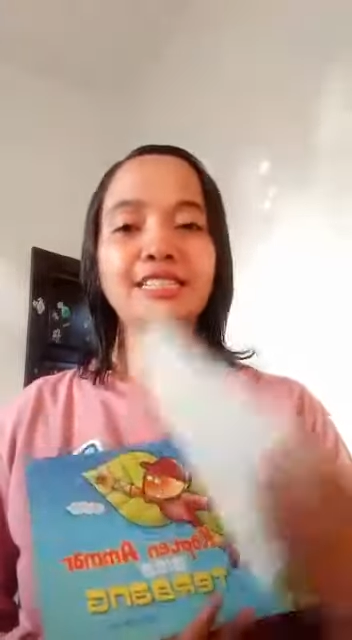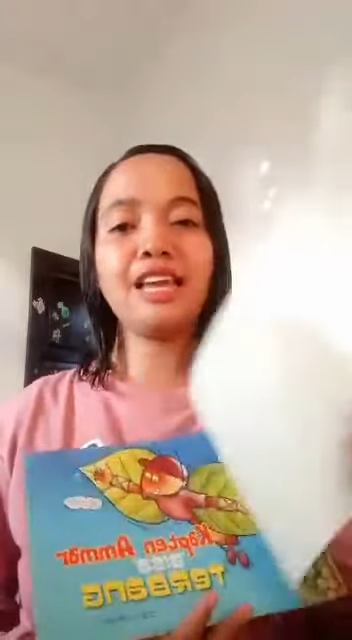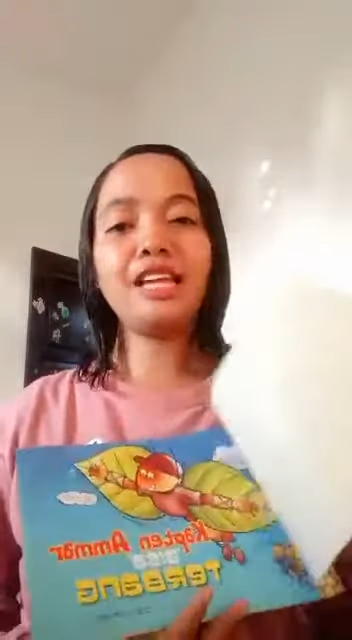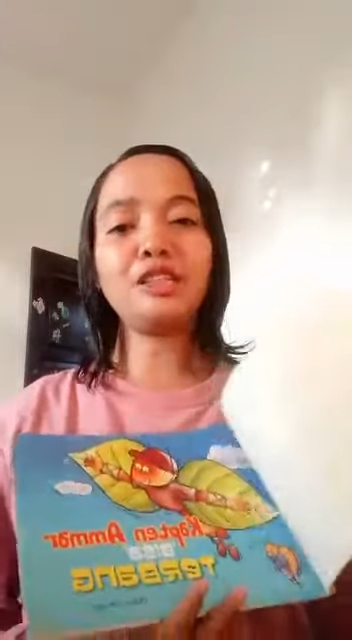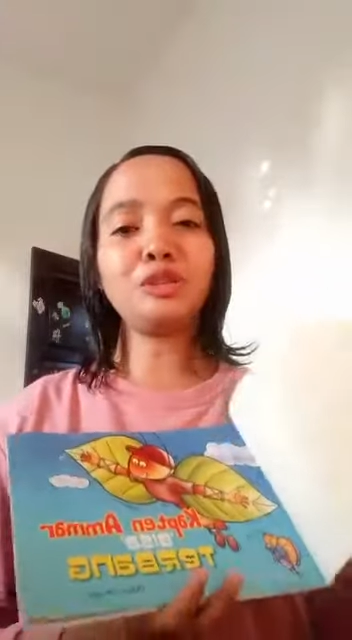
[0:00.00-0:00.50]

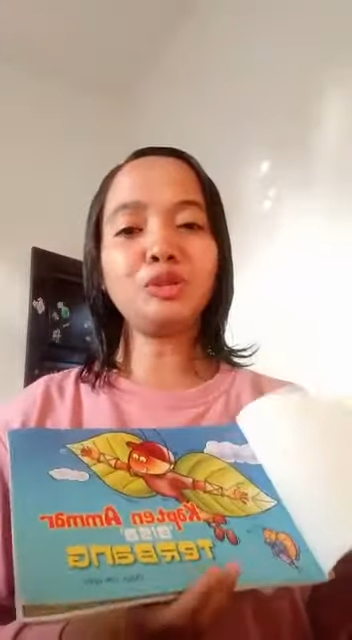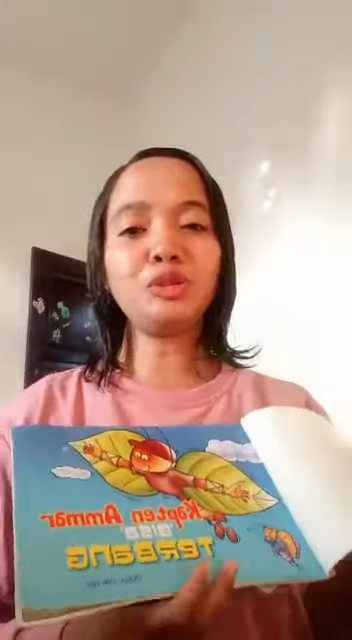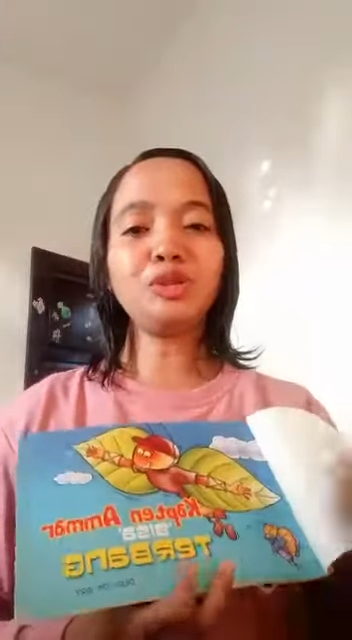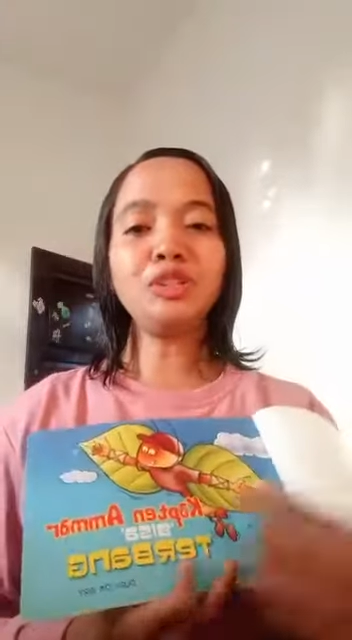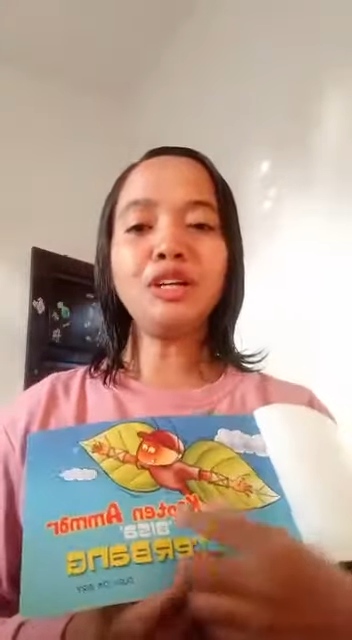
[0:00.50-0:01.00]

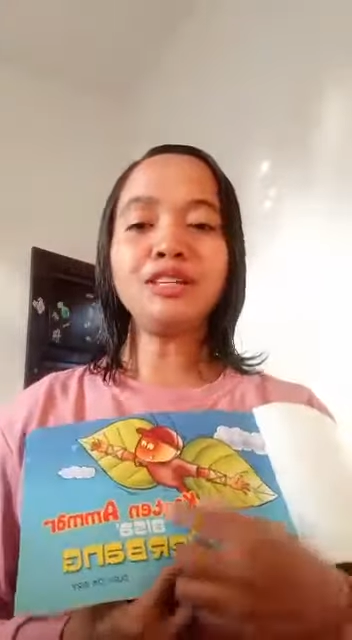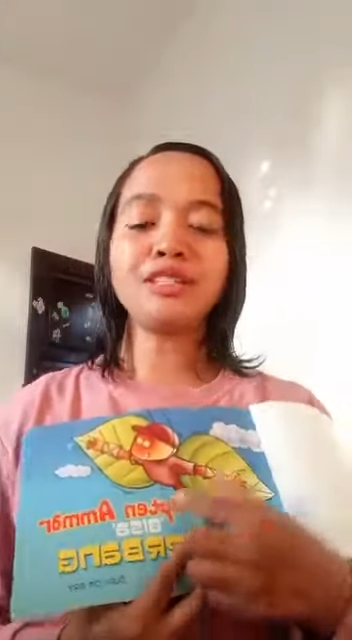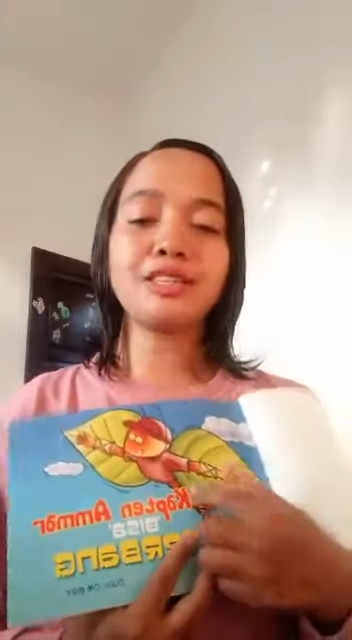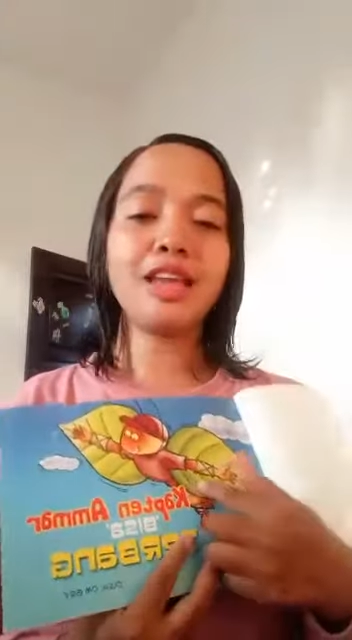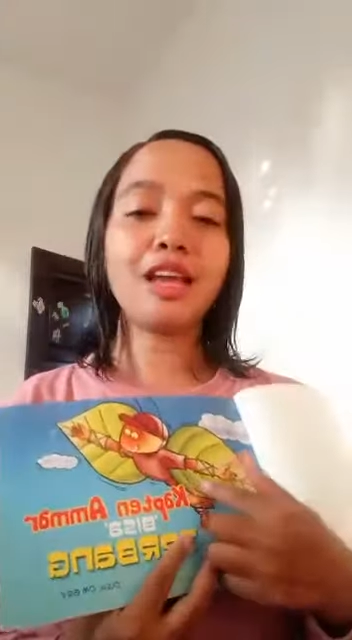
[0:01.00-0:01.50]
yaitu
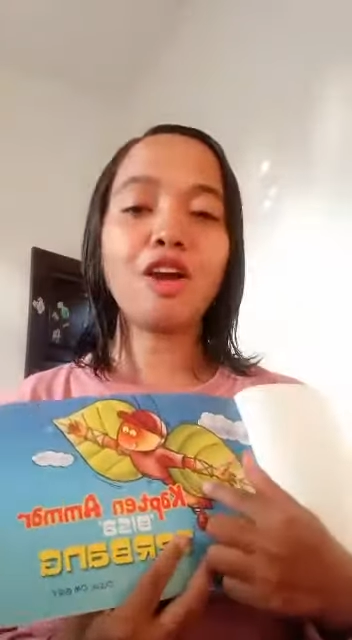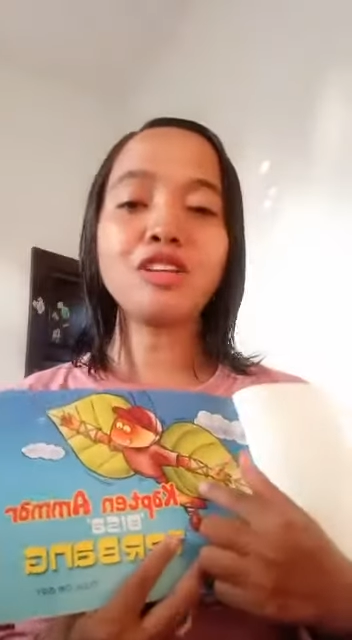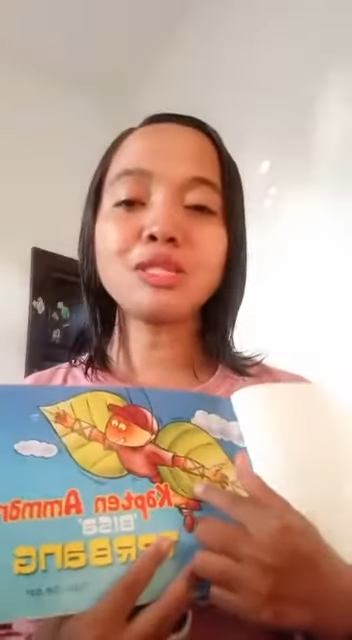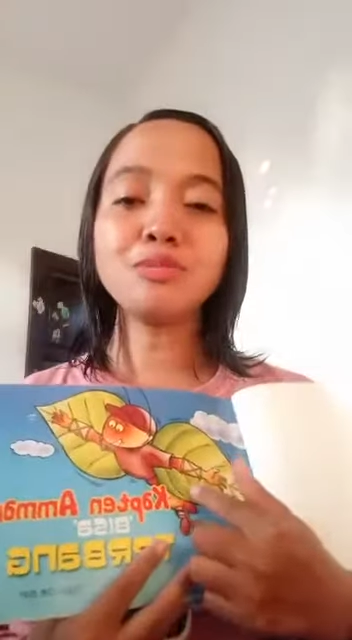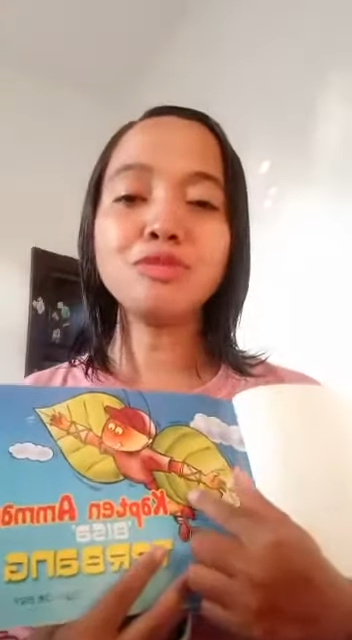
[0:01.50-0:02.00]

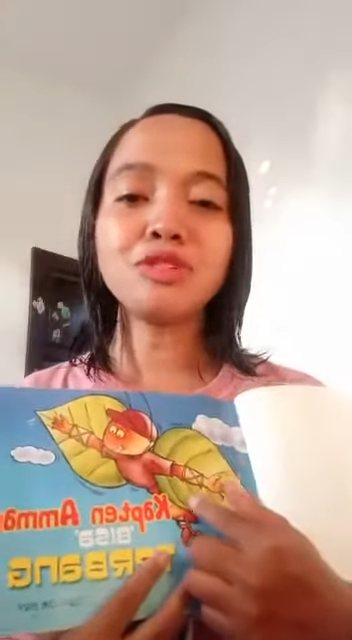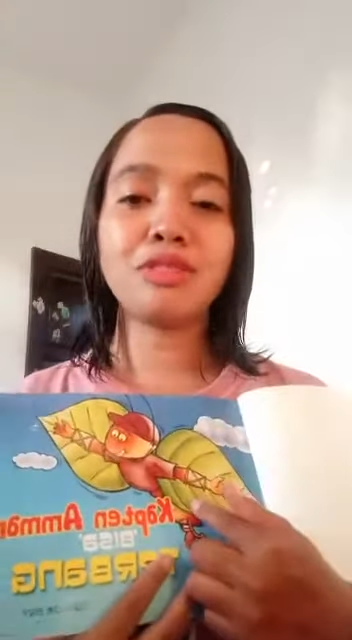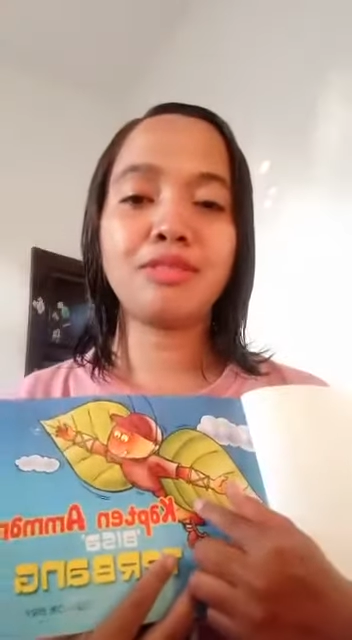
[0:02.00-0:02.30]
seekor semut